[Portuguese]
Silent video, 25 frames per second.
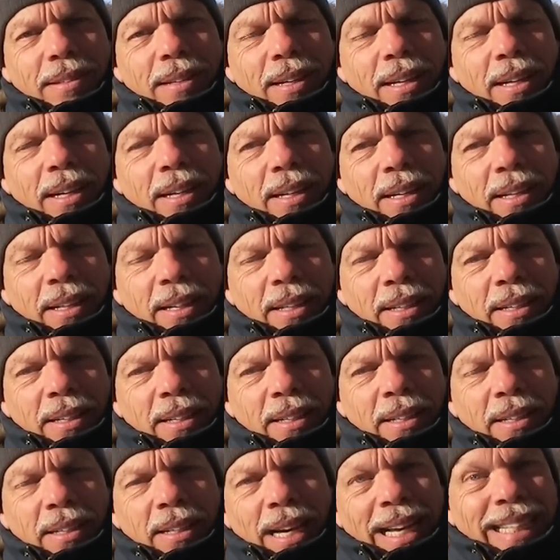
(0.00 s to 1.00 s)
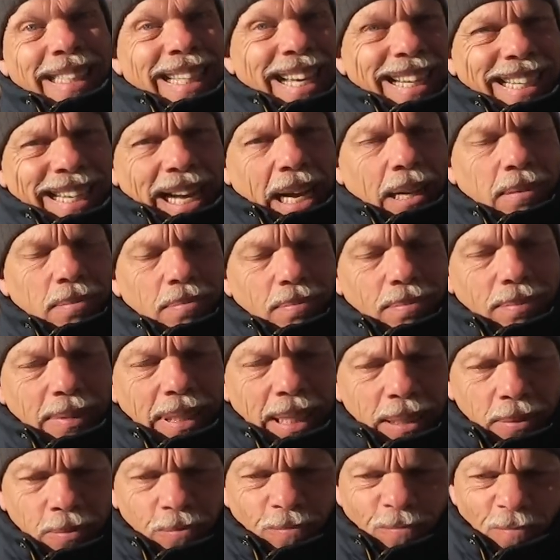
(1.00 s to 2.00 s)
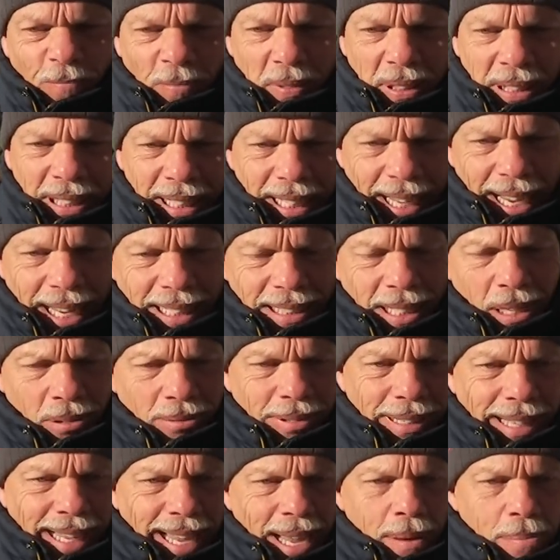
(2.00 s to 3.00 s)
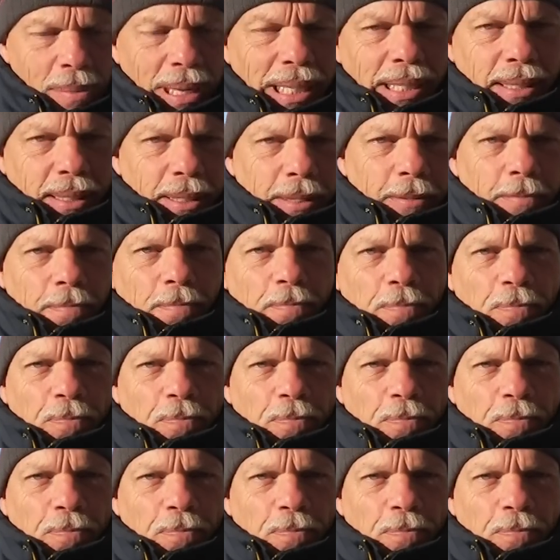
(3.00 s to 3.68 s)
é, é, é, atacar, né? Então, realmente,